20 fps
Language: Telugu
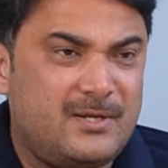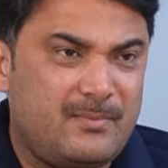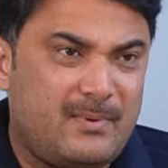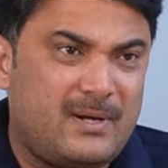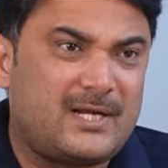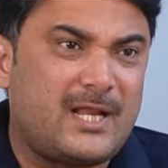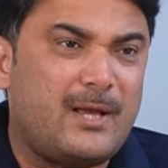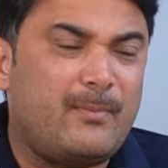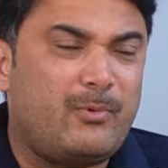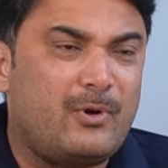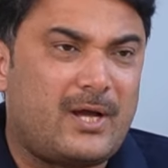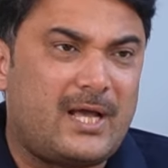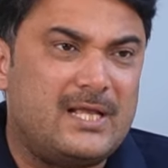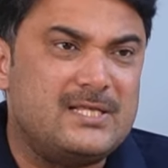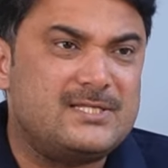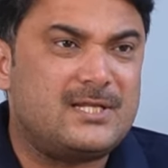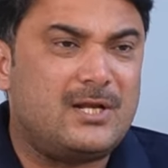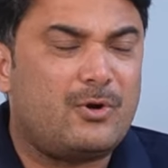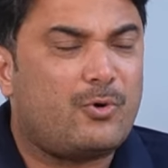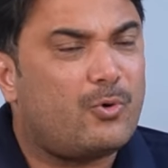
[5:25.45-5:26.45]
సినిమా టైప్లో
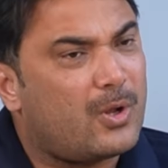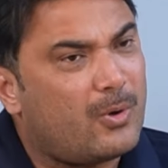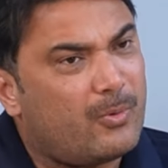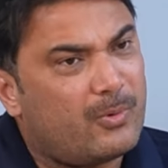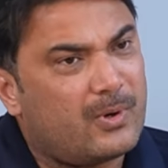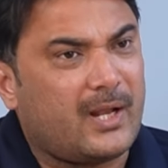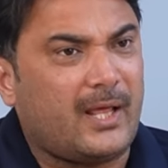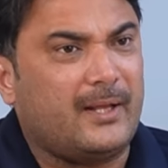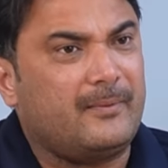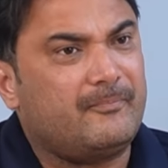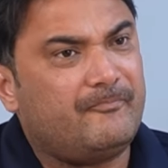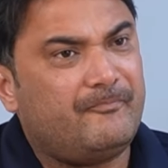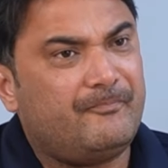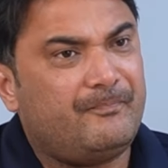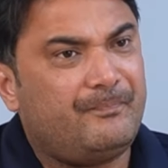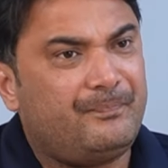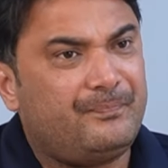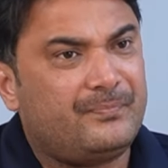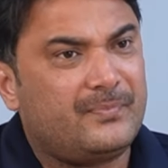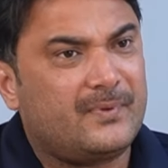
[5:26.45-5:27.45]
కల్చర్లు కూడా ఉన్నాయి
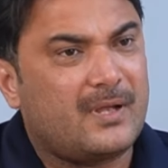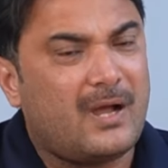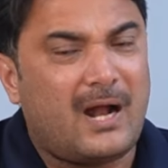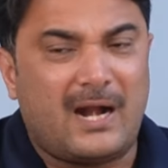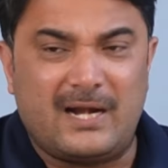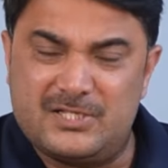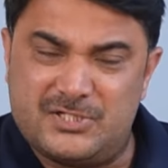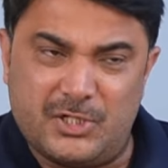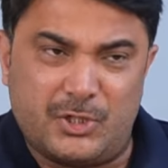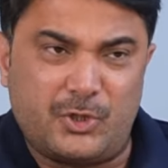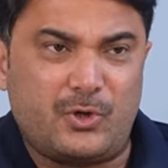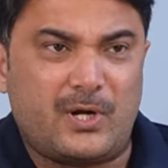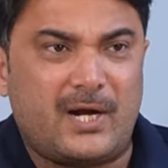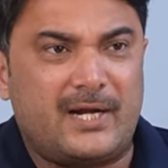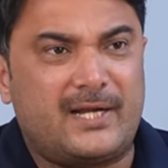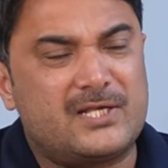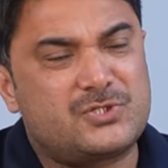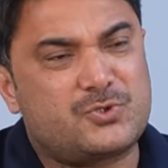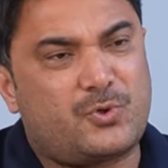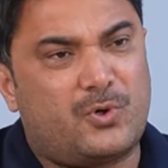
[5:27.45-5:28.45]
వాటిని చెట్టు
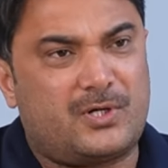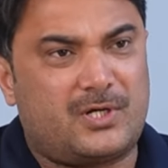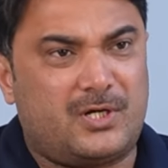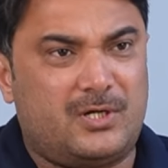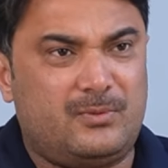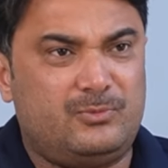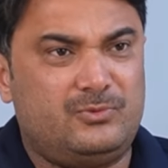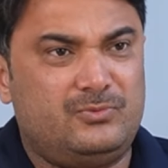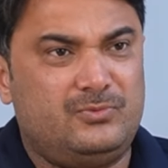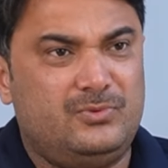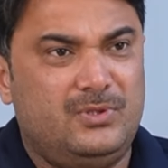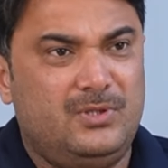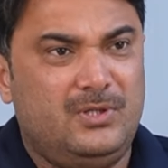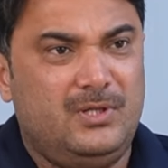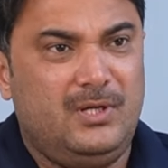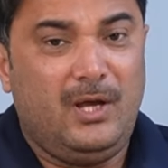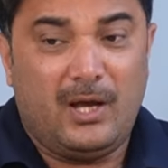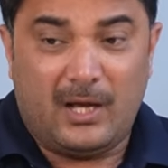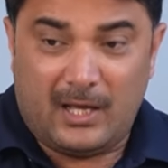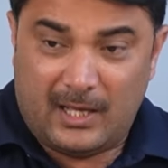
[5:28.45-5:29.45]
కట్టేసి కొట్టడము
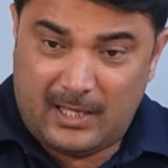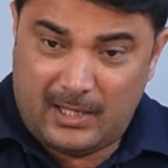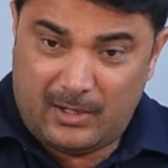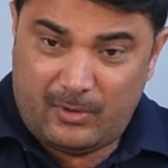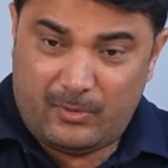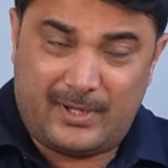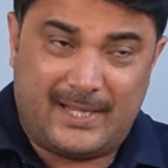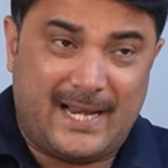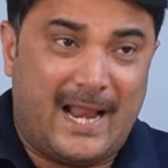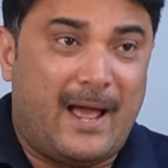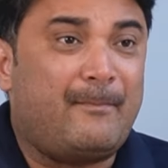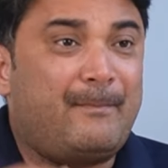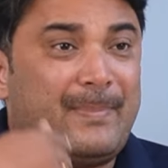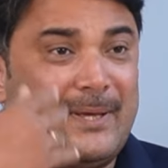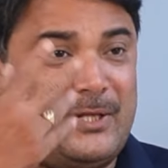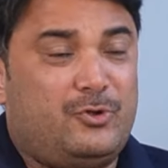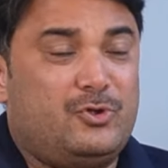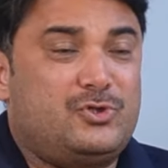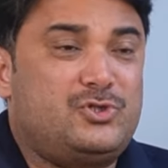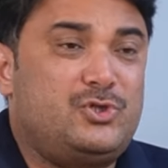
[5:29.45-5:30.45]
గ్రామ
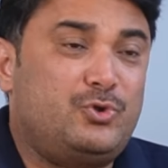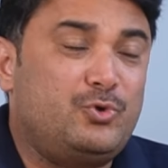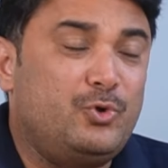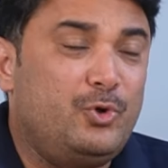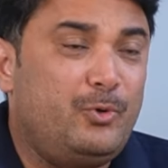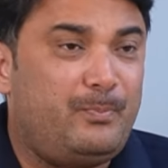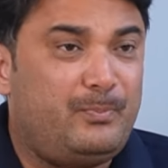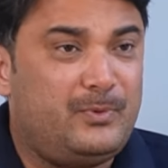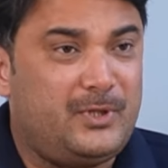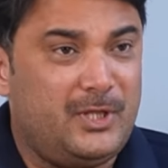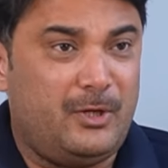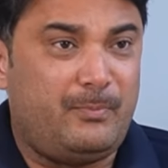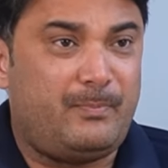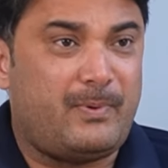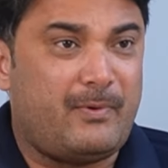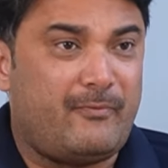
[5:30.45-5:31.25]
పెద్ద వచ్చి తూర్పు తీర్పు